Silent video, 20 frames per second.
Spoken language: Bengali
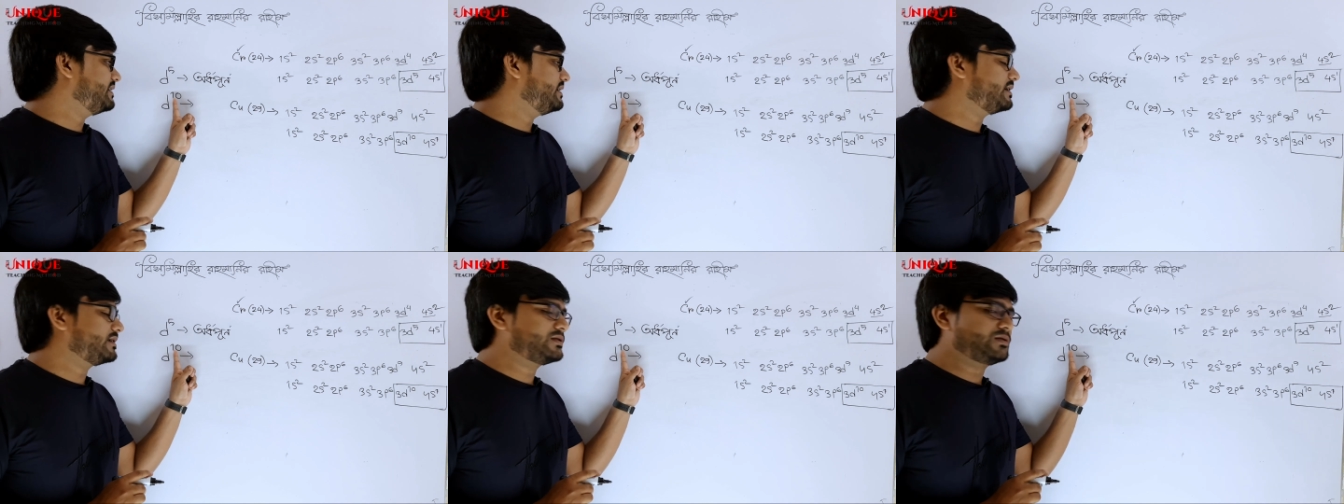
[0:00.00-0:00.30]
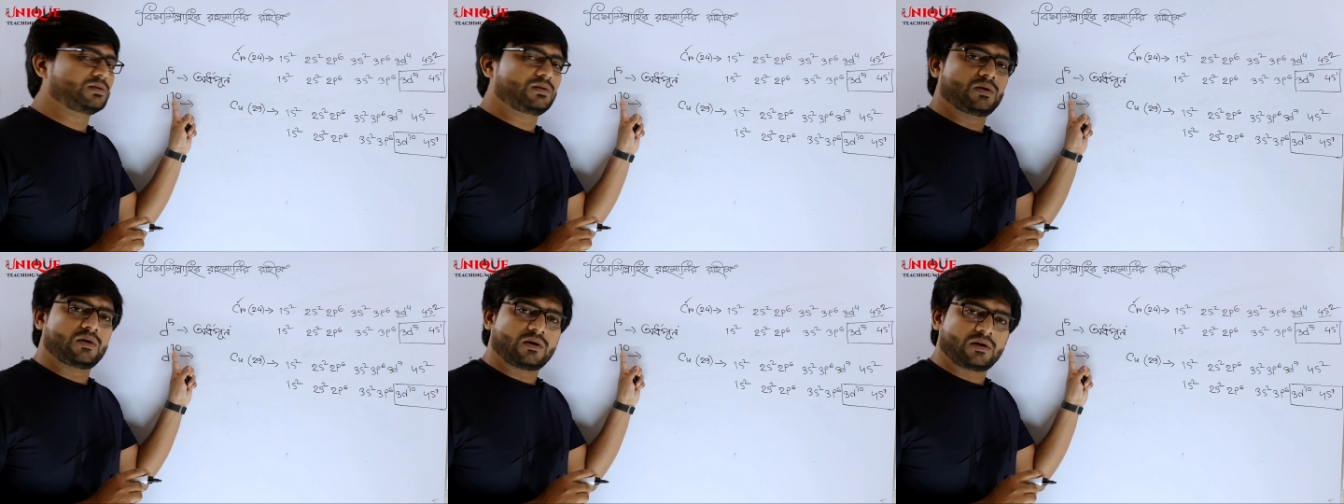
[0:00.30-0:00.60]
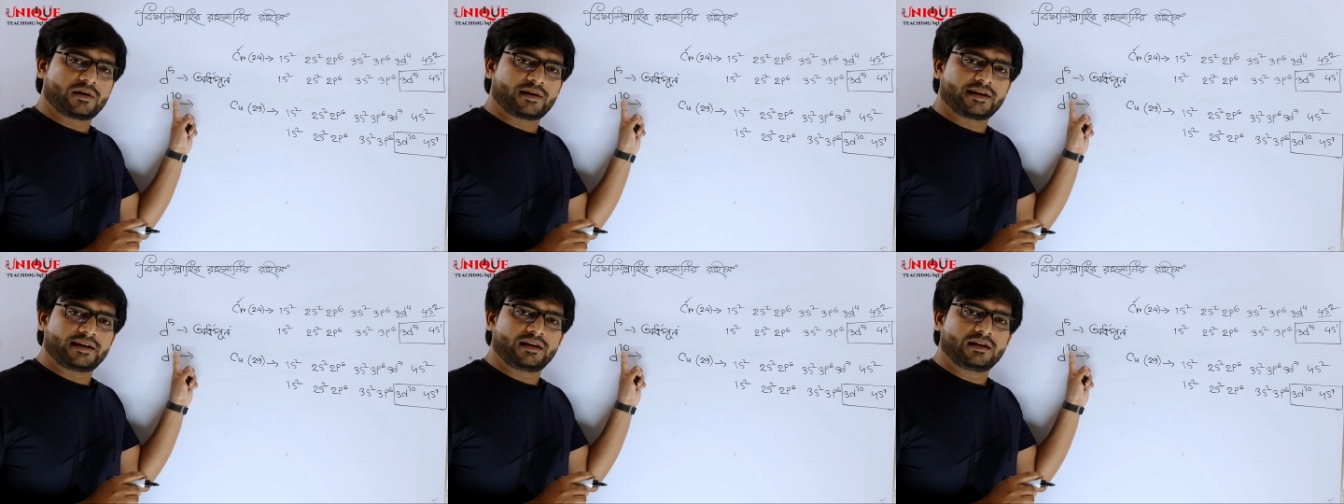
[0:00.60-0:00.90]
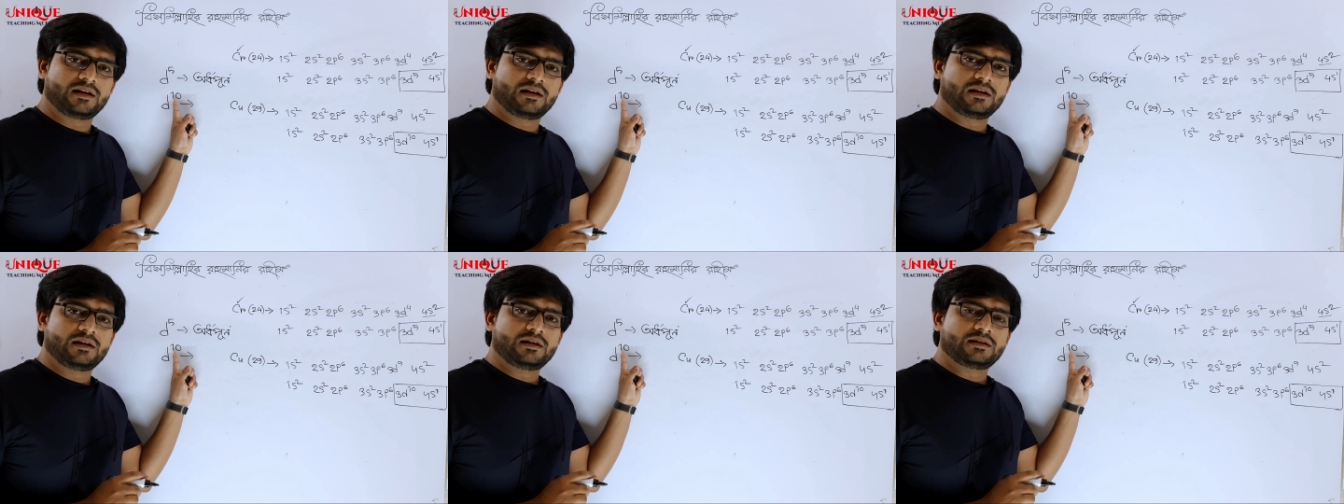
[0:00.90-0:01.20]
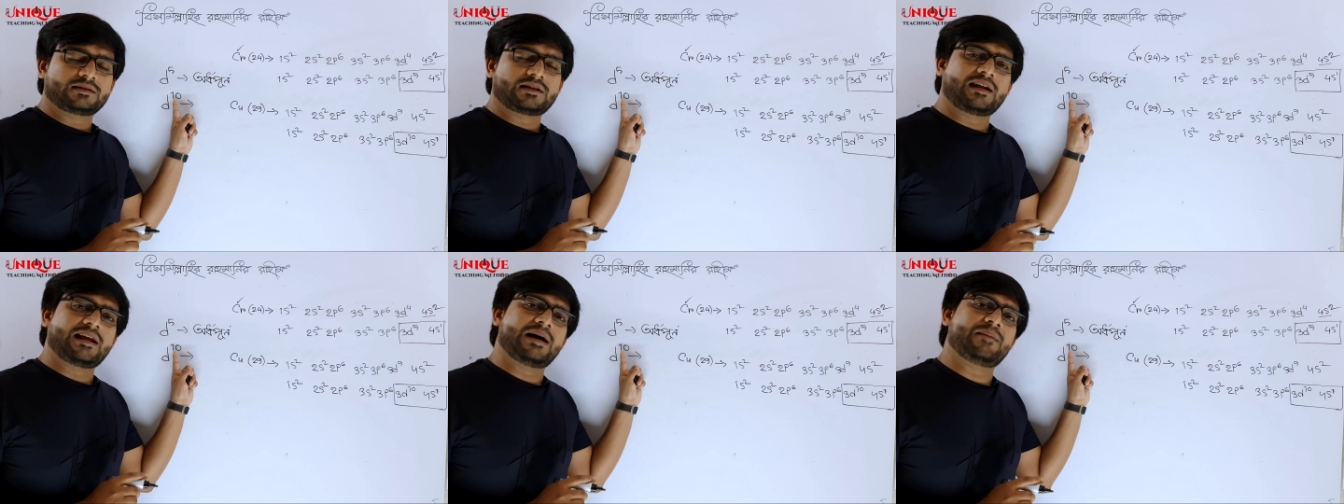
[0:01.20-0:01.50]
ইলেকট্রন হয়
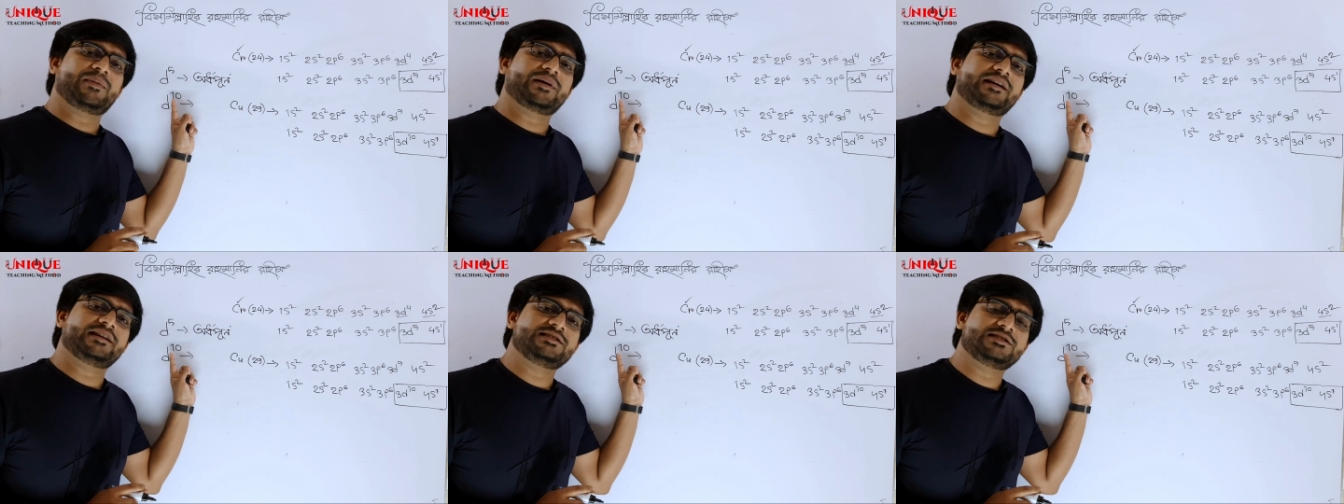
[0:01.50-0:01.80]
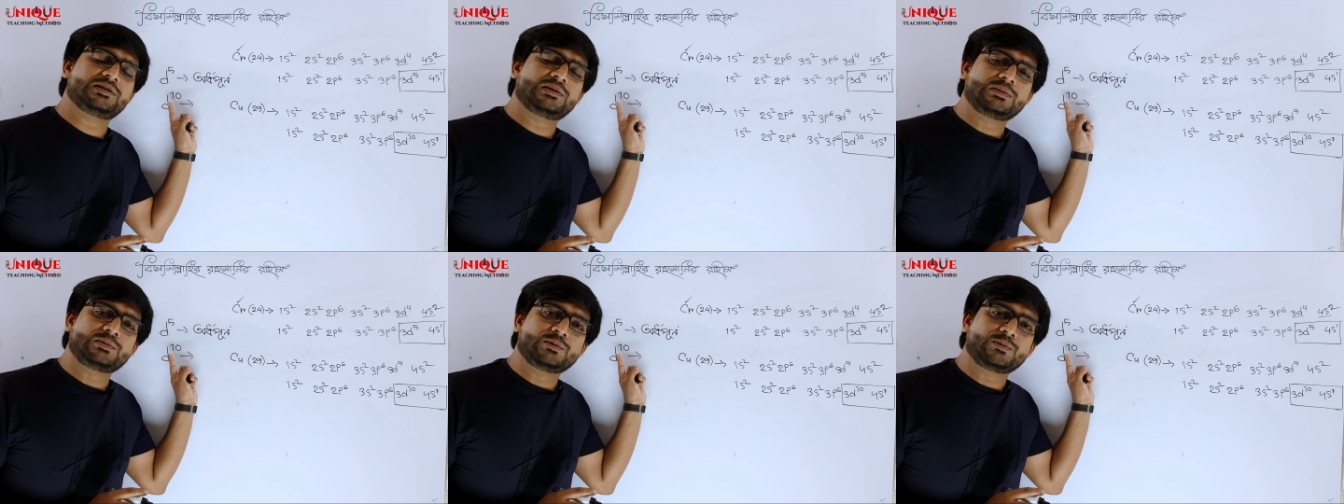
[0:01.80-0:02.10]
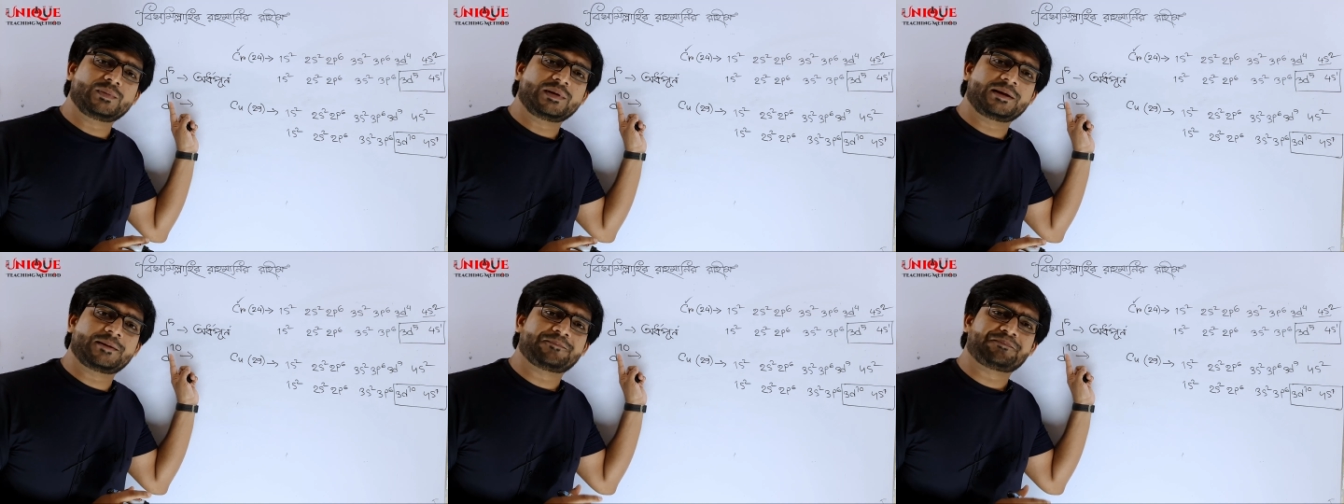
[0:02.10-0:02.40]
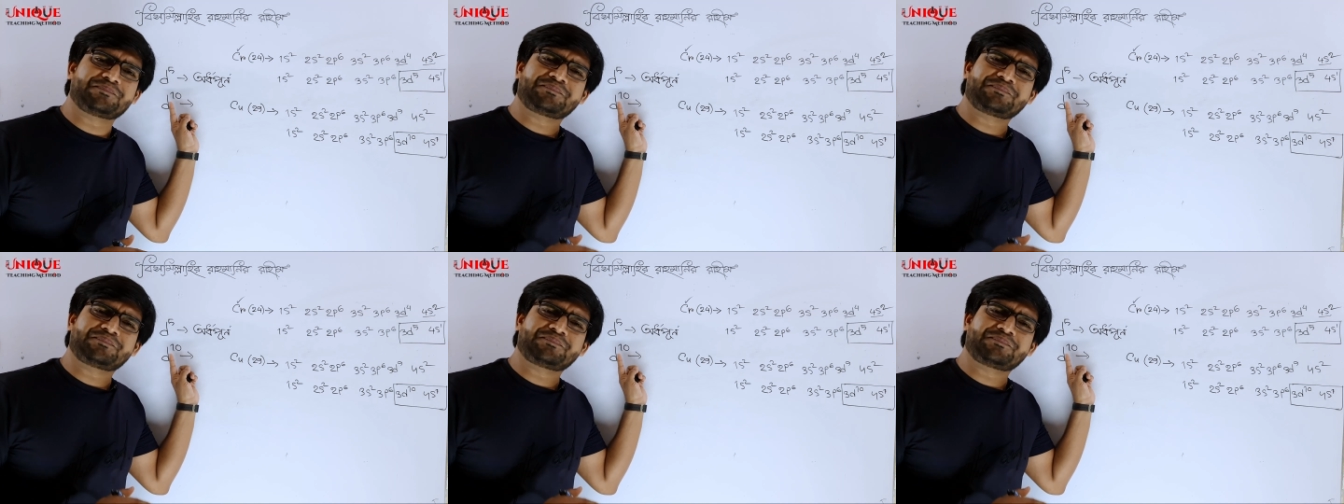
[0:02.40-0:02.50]
তাহলে আমাকে যেন তুমি